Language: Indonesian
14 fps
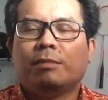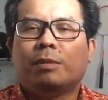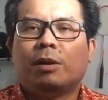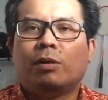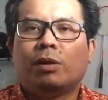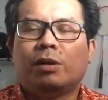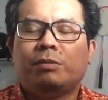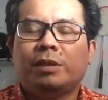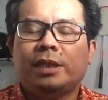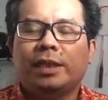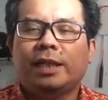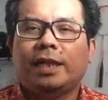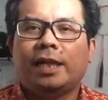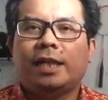bahwa oh,
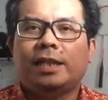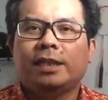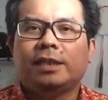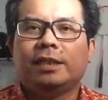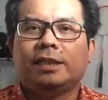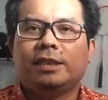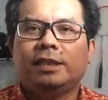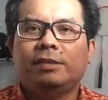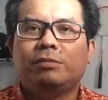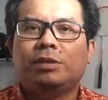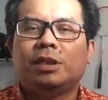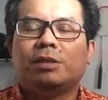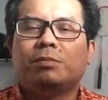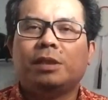kemerdekaan ini
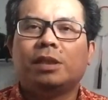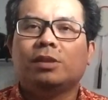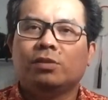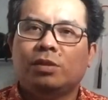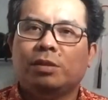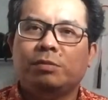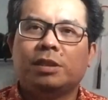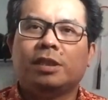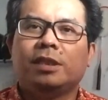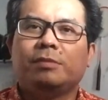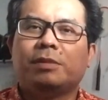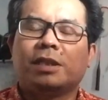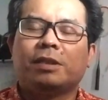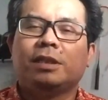benar-benar juga bisa
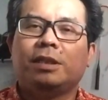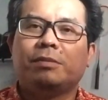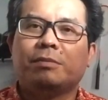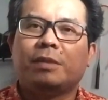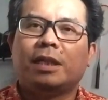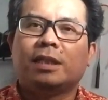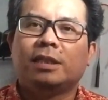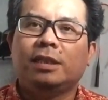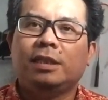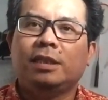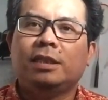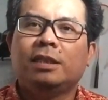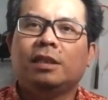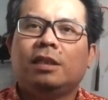
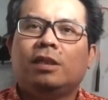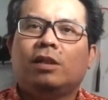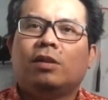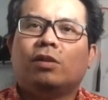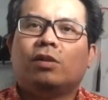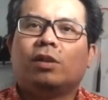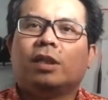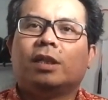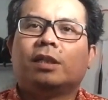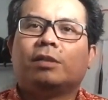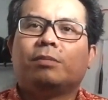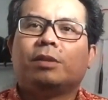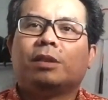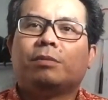dinikmati oleh
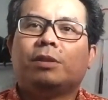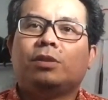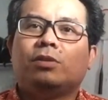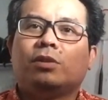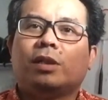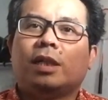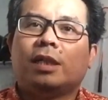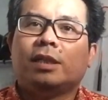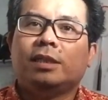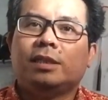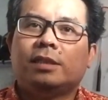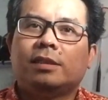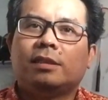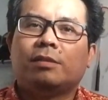teman-teman
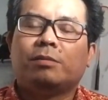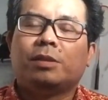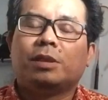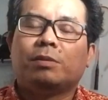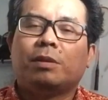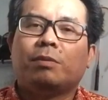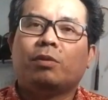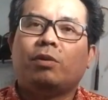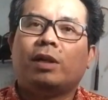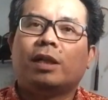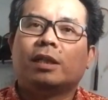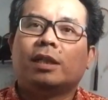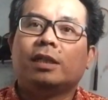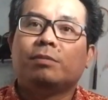jurnalis, teman-teman
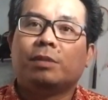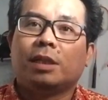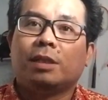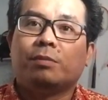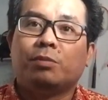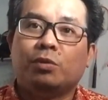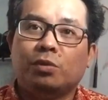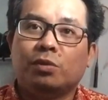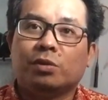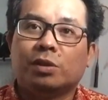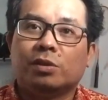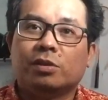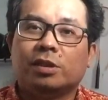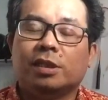pewarta dimanapun
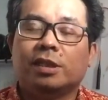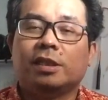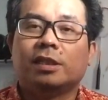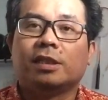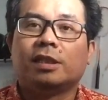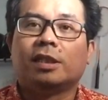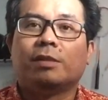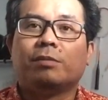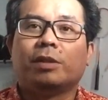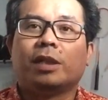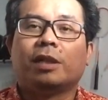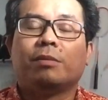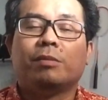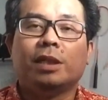gitu. Jadi ketika
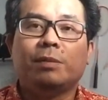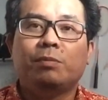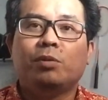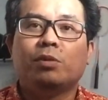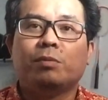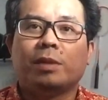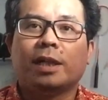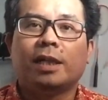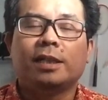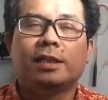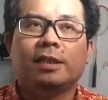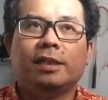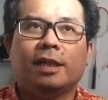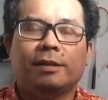mereka meliput, mereka
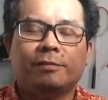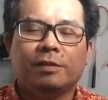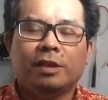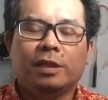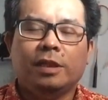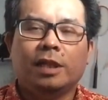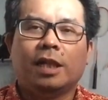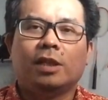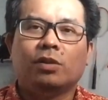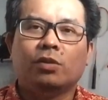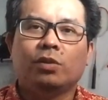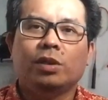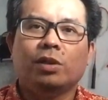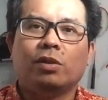tidak
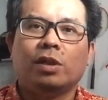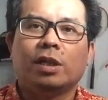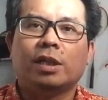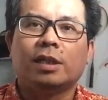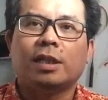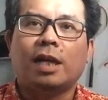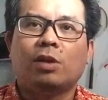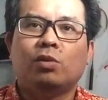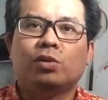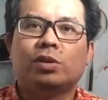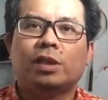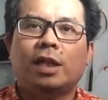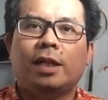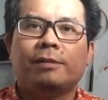dihantui oleh
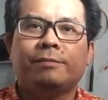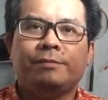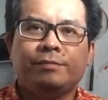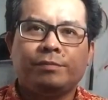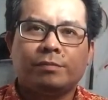ketakutan